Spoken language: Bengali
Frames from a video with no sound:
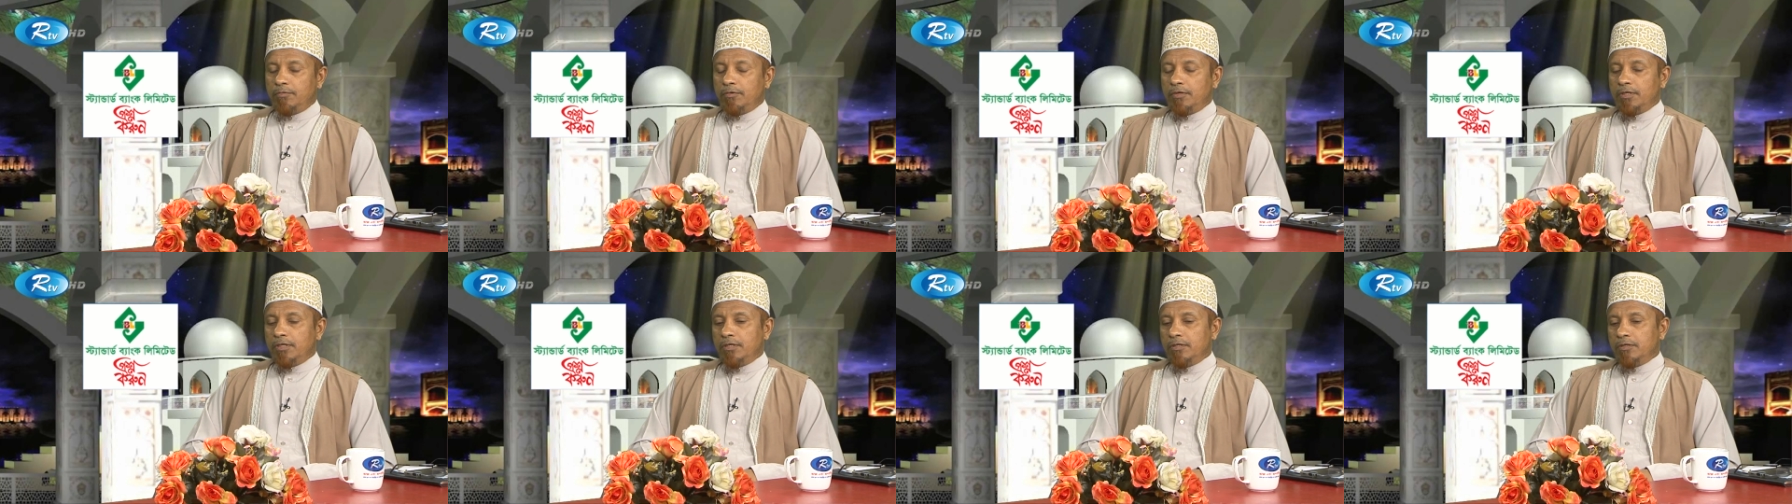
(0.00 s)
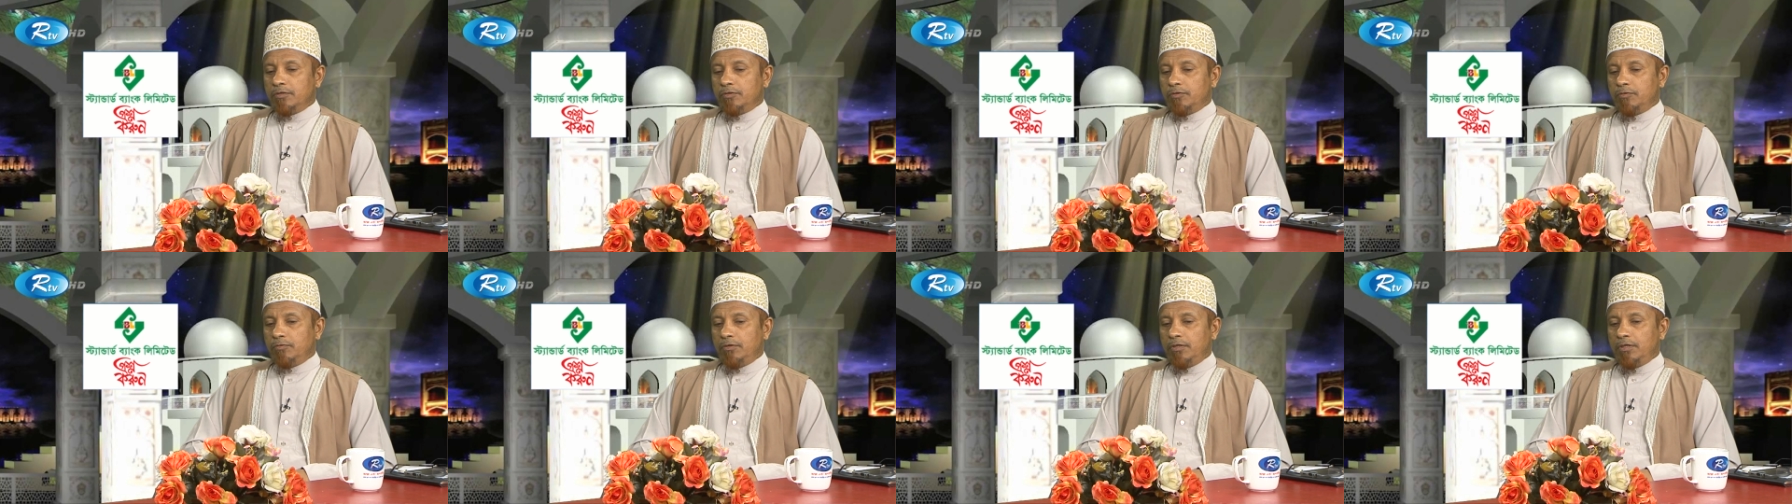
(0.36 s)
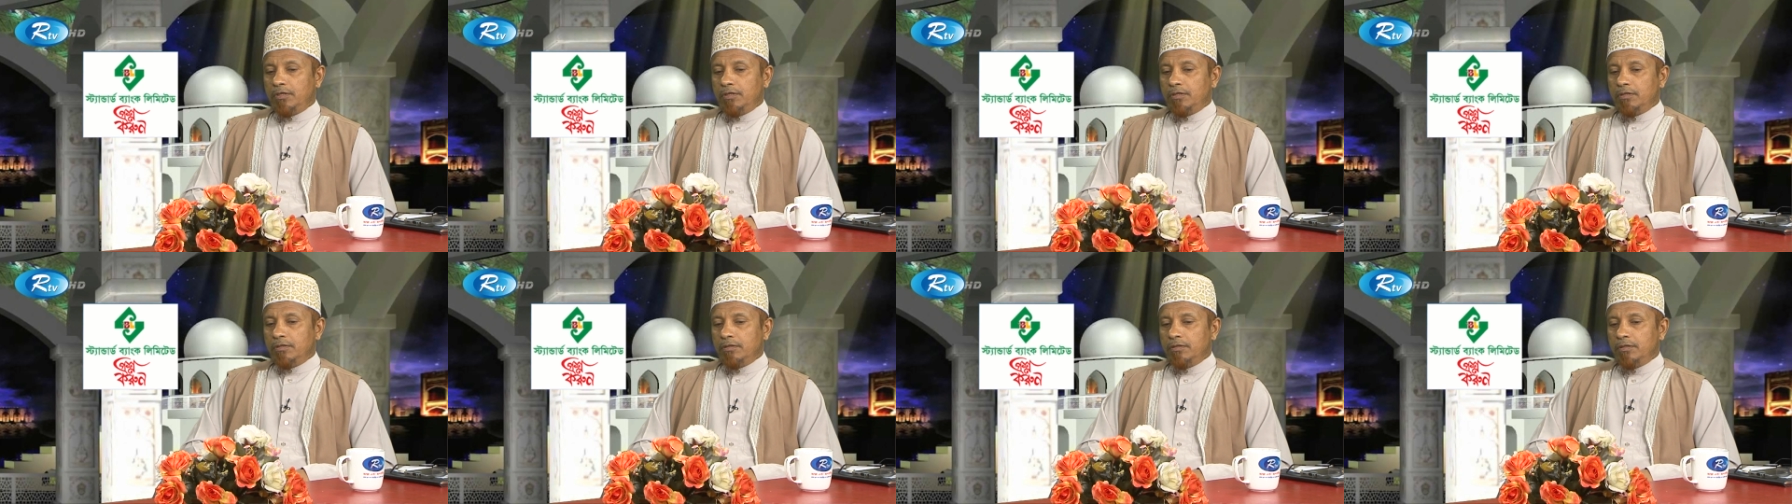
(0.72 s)
আল্লাহ
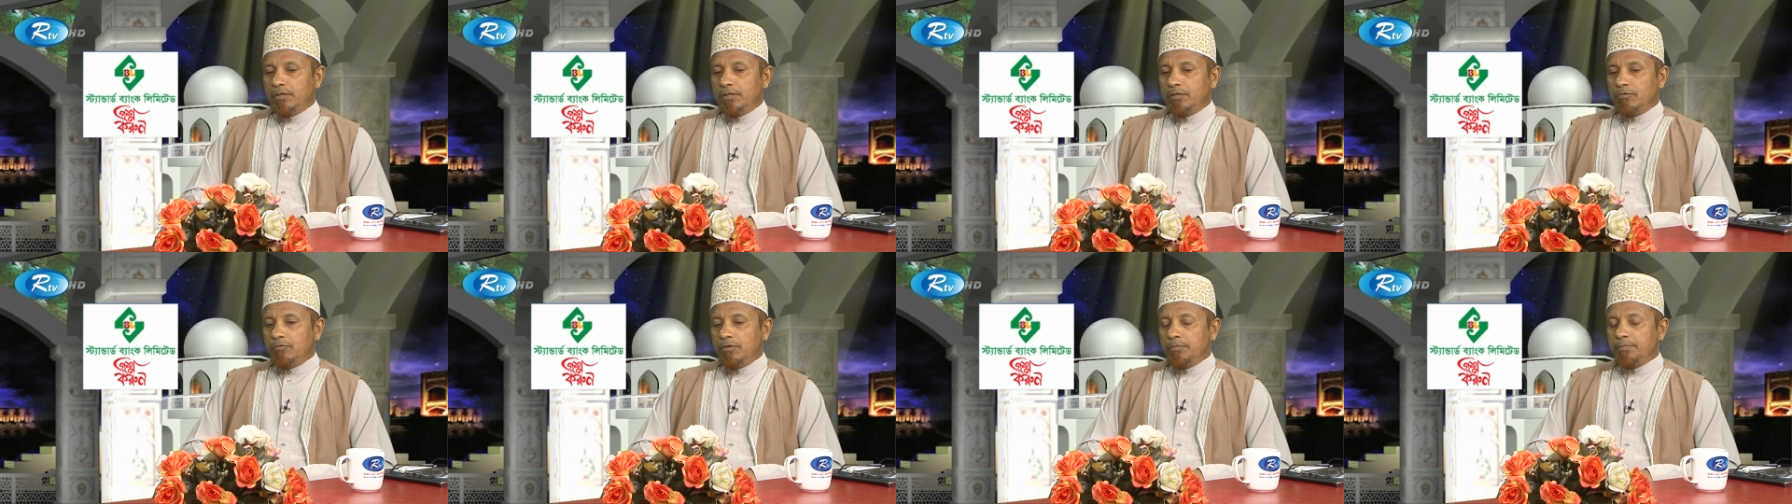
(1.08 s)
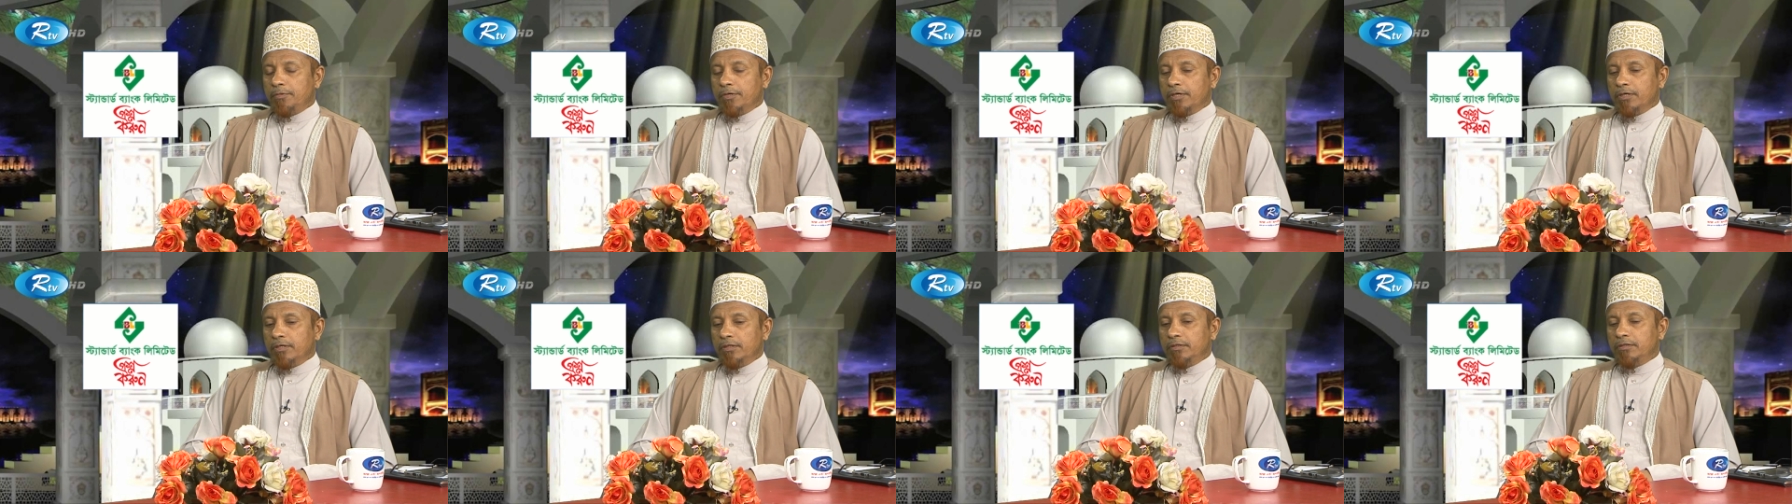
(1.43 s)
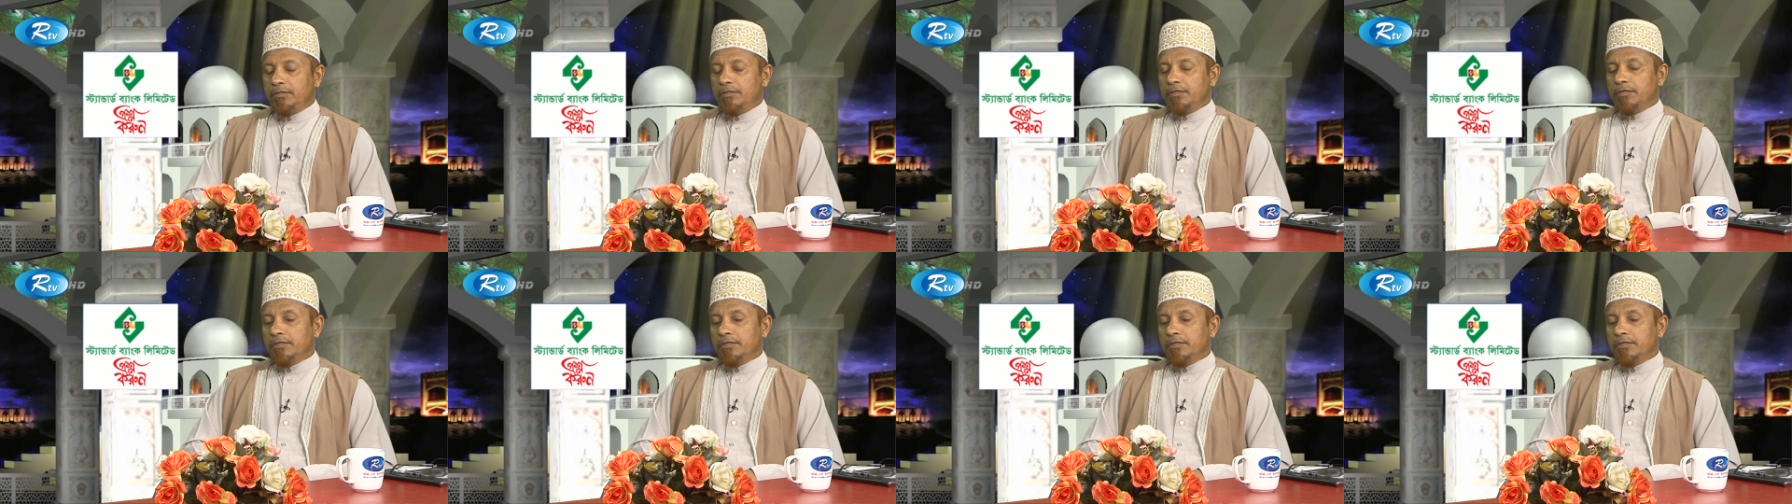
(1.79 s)
রসুলিল্লাহি ওবাদ